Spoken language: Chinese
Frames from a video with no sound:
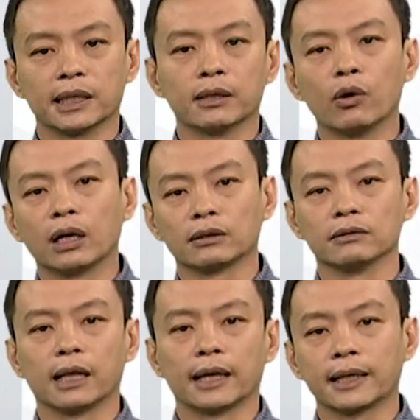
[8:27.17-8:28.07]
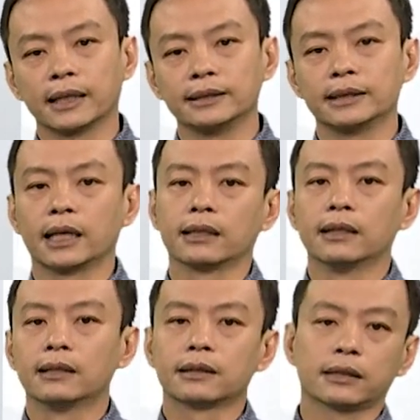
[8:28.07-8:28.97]
以画图来看一下，
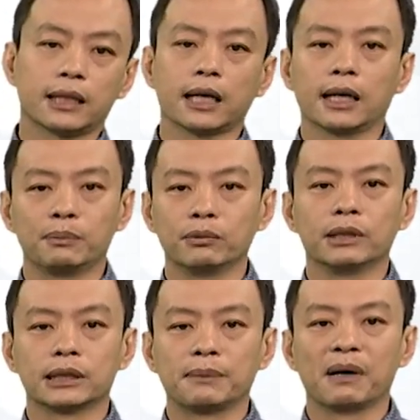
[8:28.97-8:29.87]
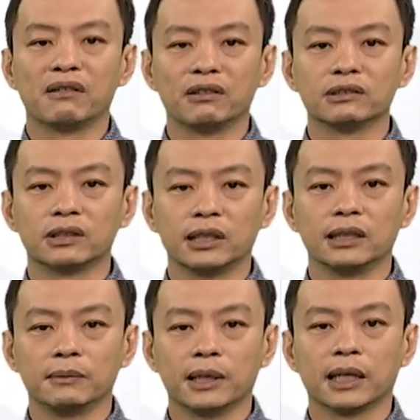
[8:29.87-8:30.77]
它大概不会在暴风圈
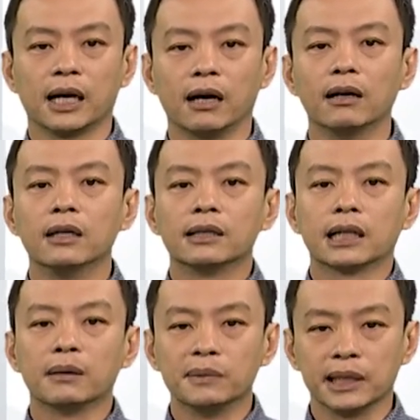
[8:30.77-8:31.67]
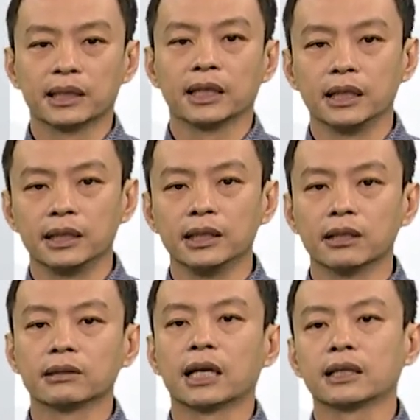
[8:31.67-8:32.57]
里面了哈。那我们也可以利
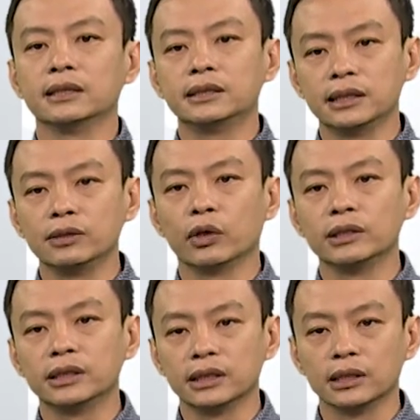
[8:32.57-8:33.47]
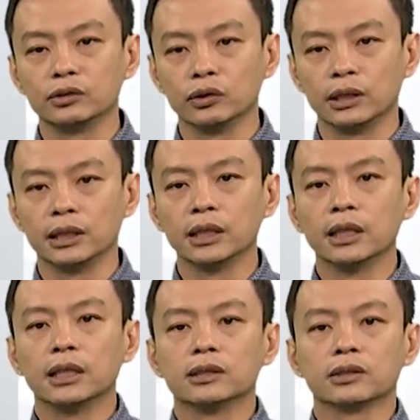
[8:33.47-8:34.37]
用它跟心圆心的距离，
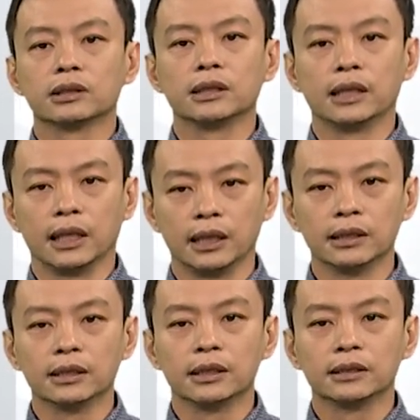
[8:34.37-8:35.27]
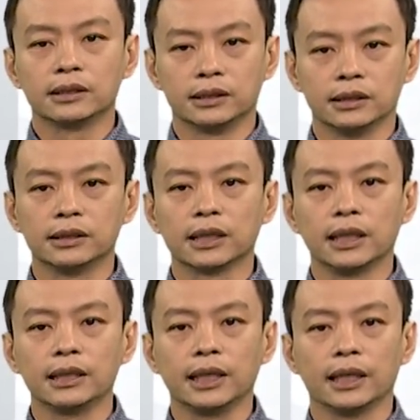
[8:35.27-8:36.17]
就是零十这
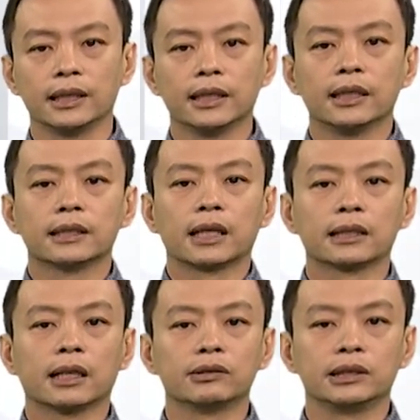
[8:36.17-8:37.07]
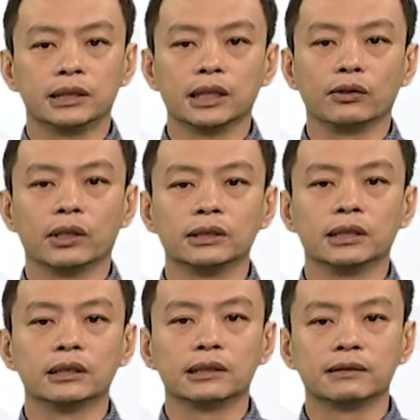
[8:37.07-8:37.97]
一点，它到新的圆
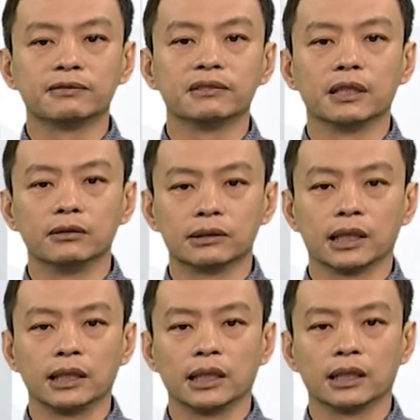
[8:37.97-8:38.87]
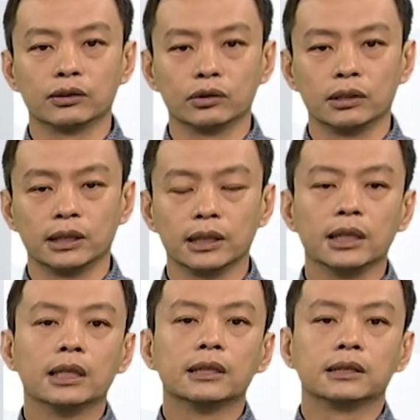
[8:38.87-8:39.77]
心是负二五这一点的距离，
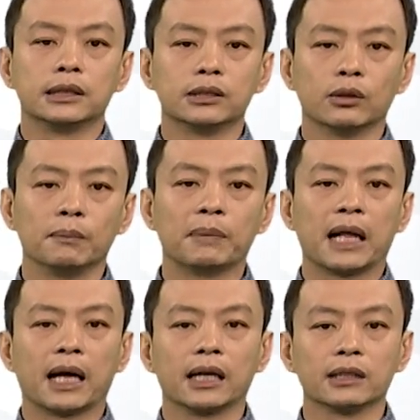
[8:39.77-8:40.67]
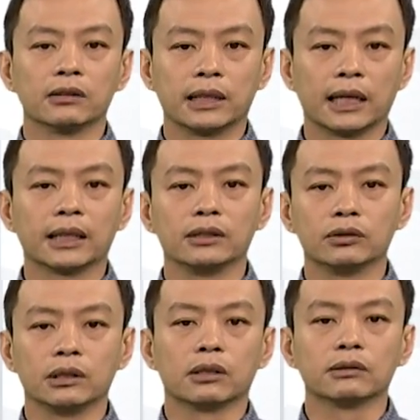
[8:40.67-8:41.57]
其实我们把它用两点
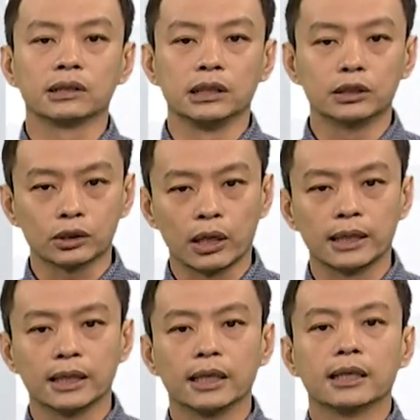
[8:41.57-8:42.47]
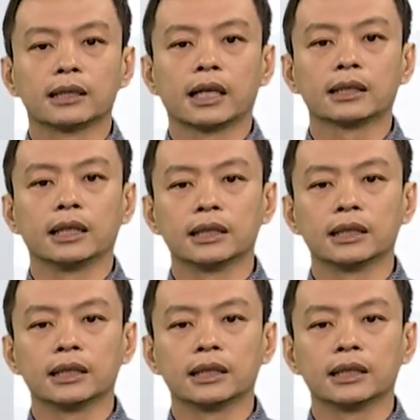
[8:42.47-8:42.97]
距离公式一算，它等于